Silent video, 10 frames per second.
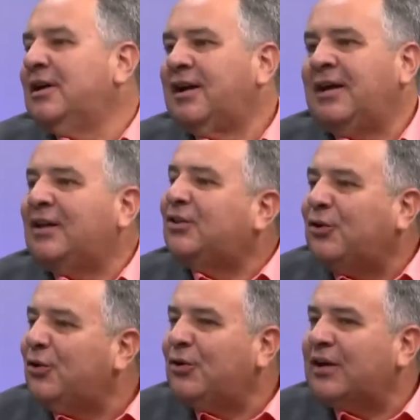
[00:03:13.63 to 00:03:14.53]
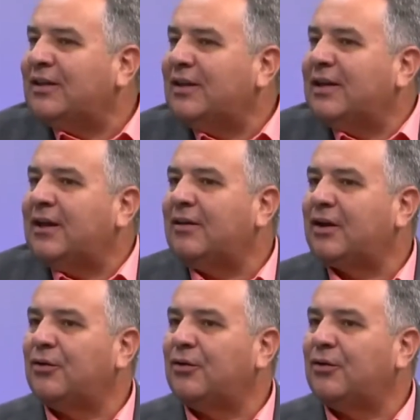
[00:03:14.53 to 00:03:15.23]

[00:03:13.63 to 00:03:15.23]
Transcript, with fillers: eh, todo lo que tiene que ver